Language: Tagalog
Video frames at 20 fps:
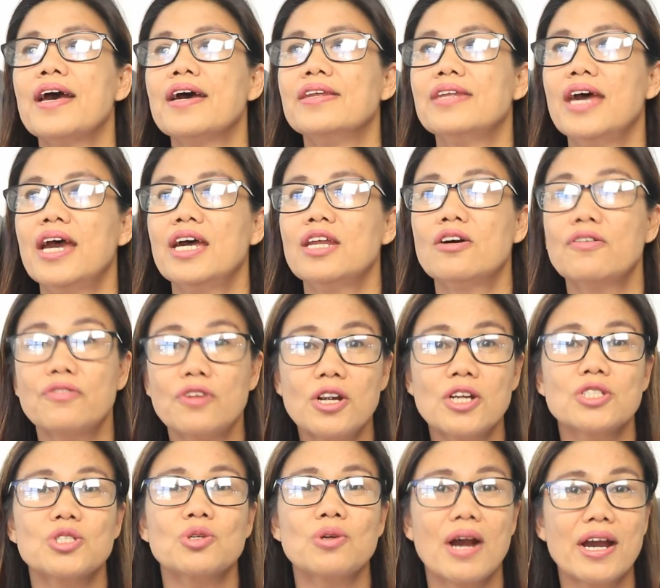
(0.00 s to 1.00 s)
Then, of
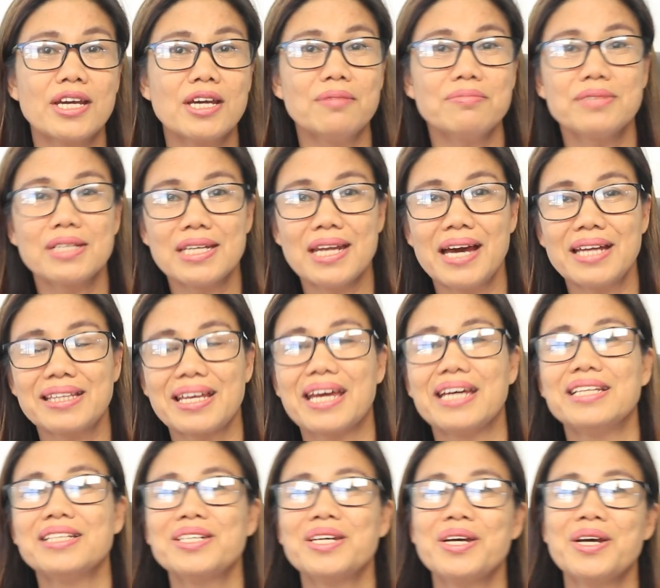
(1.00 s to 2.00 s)
course, yung IMG
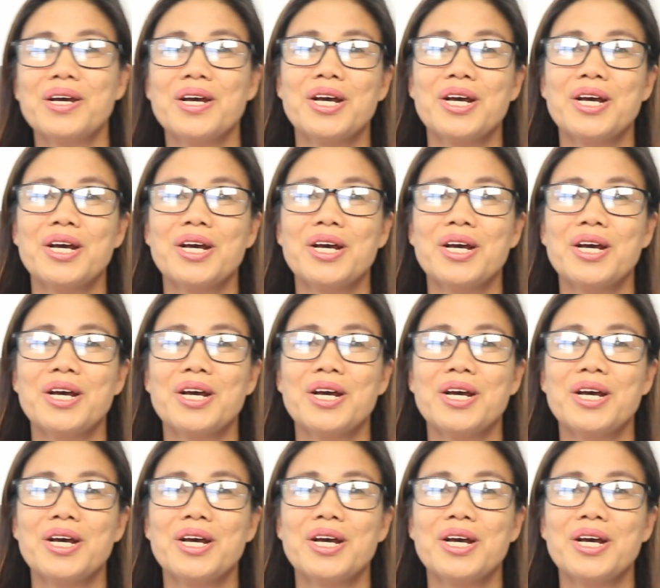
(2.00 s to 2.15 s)
natin.